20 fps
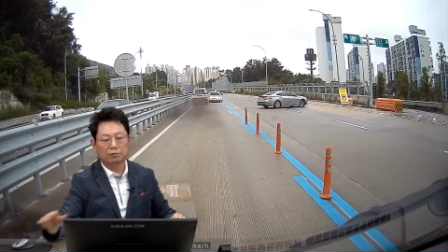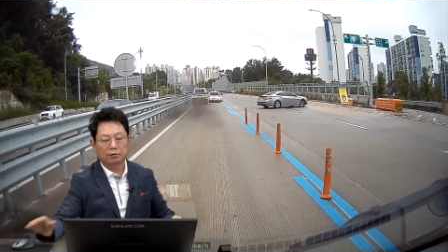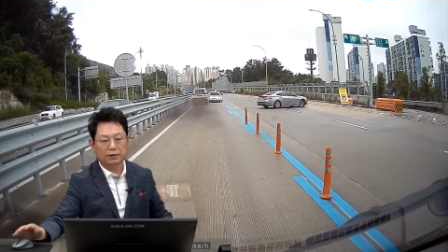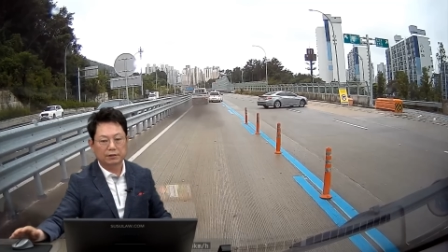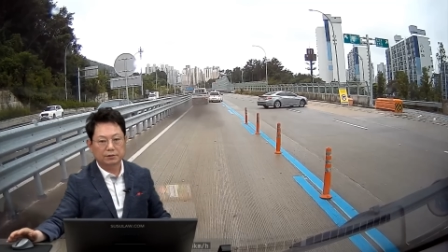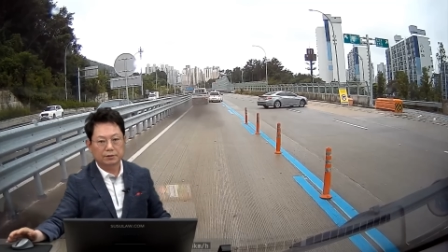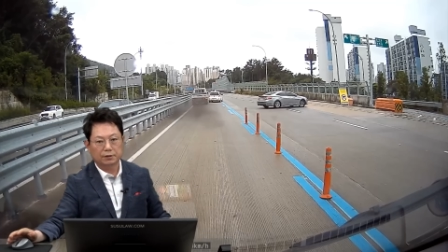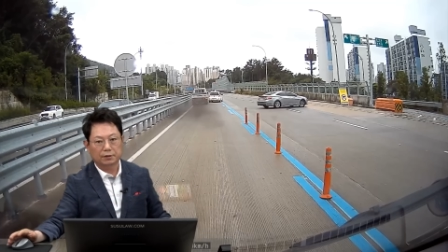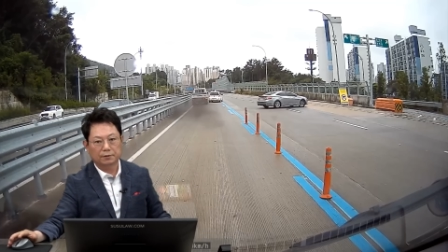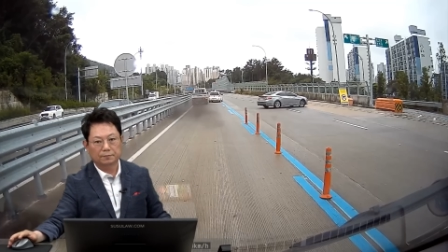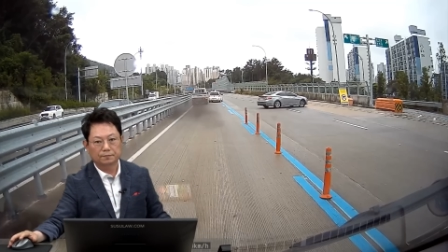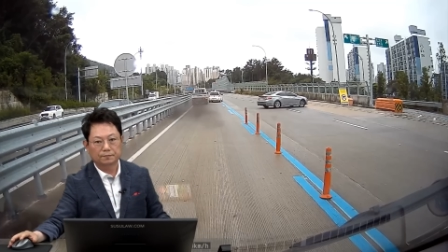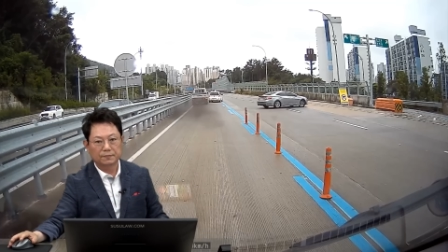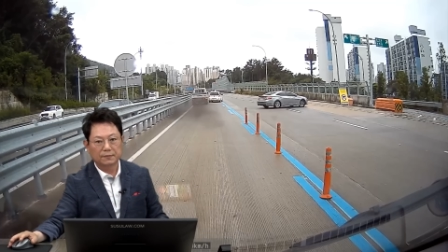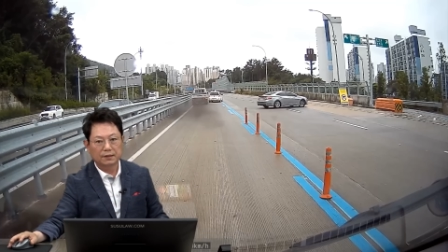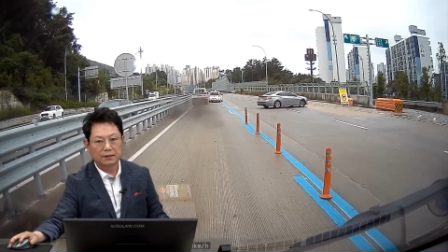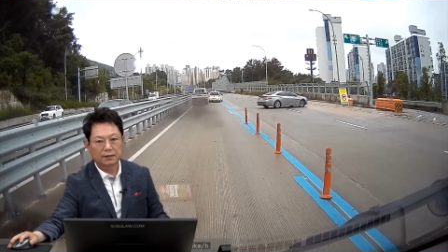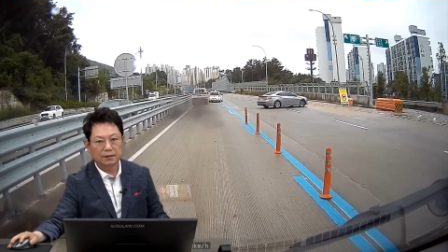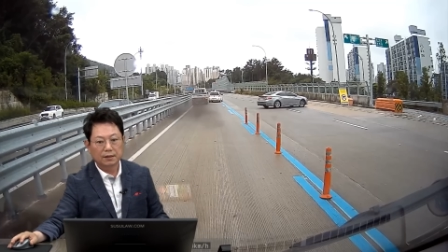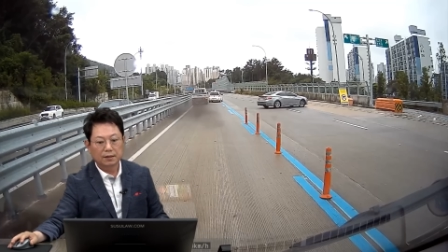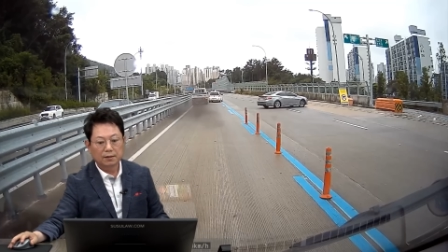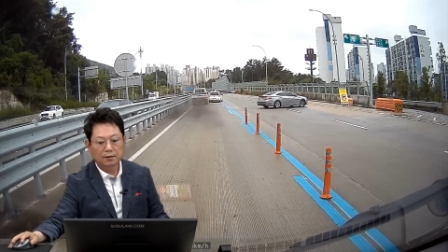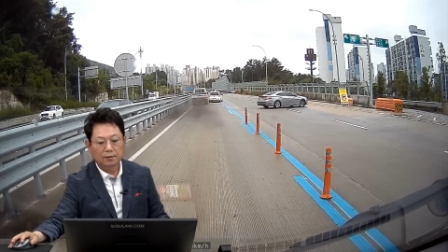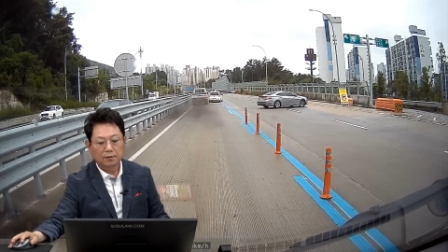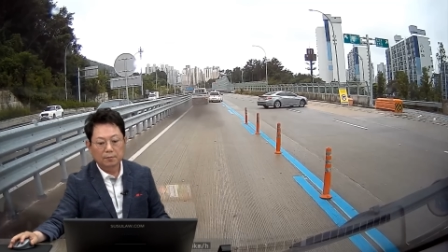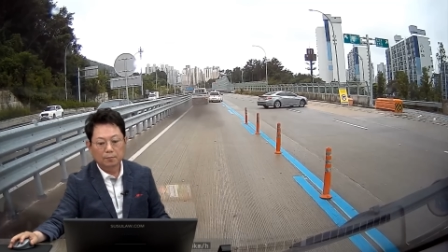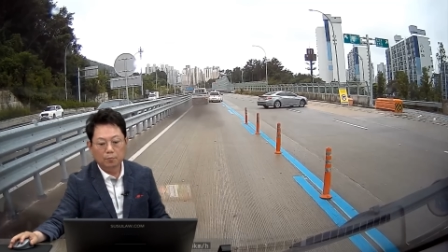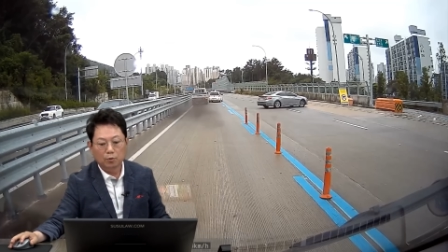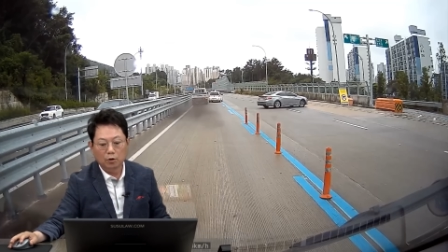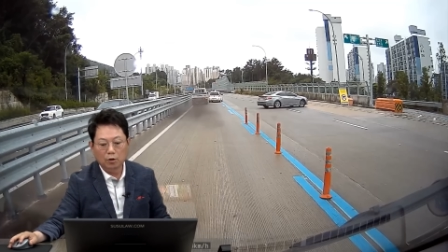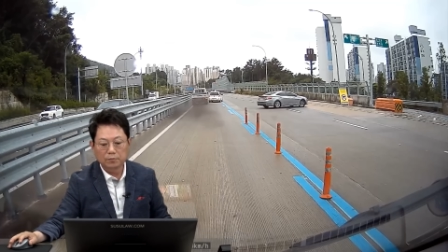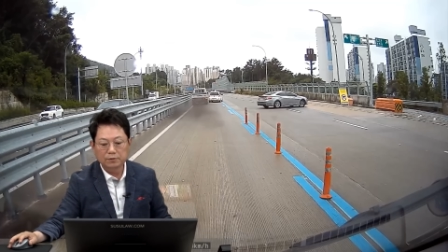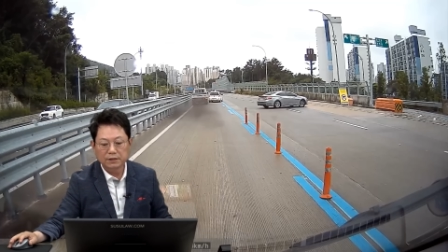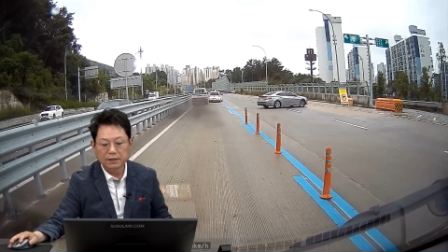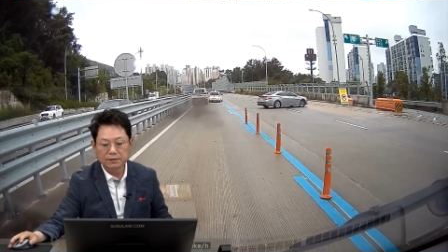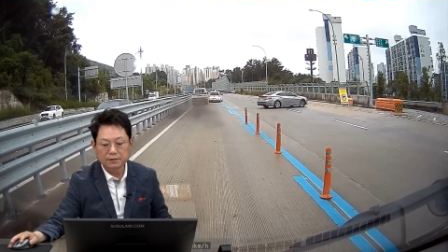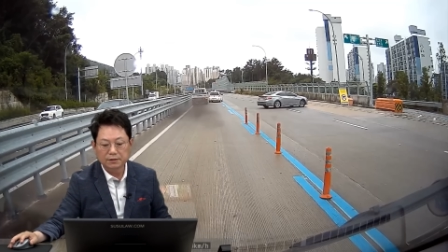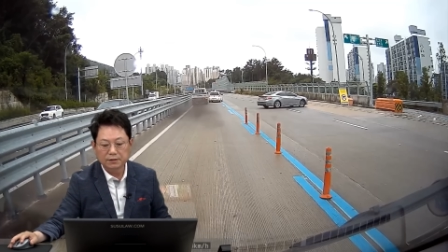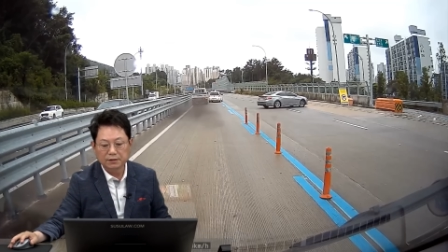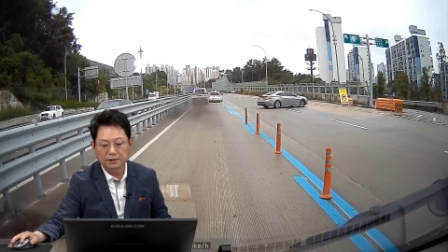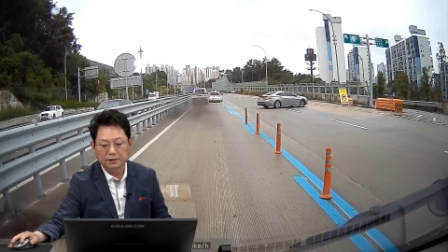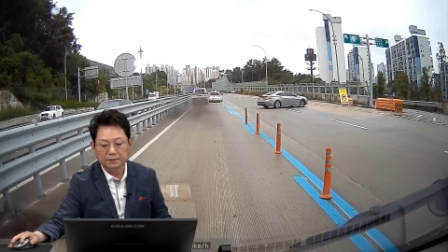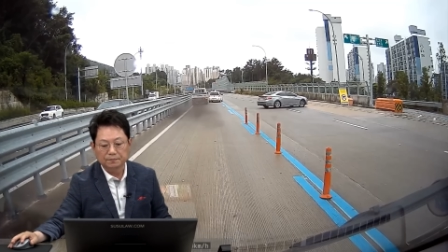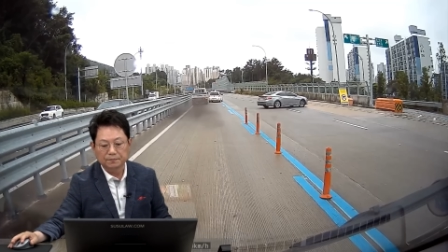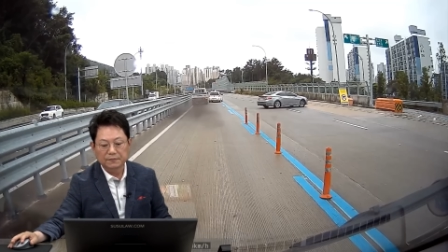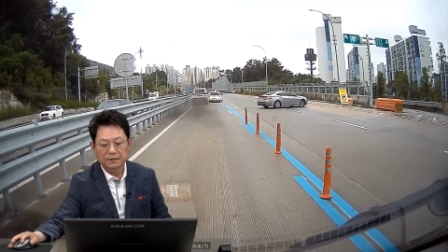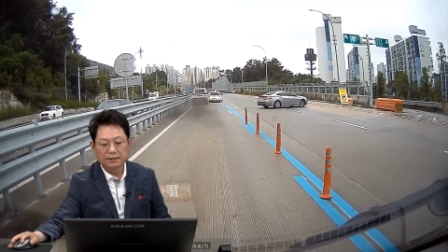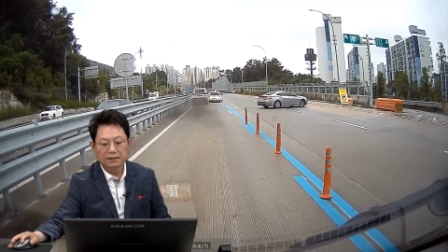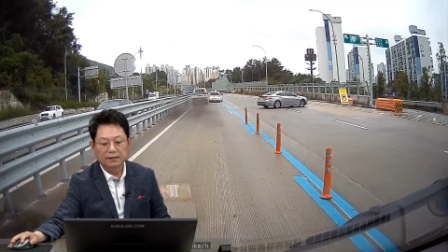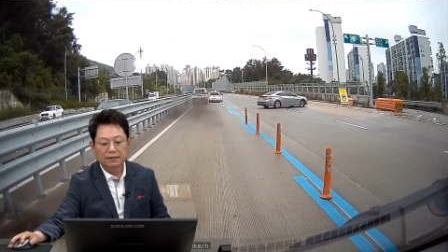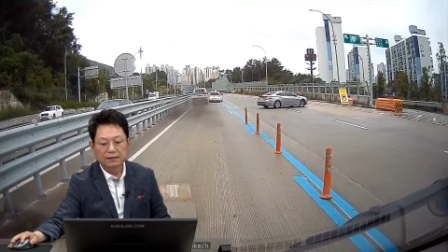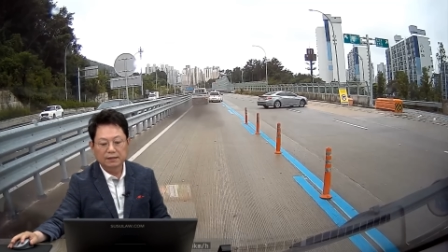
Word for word: 그냥 왔어요. 보험사에서는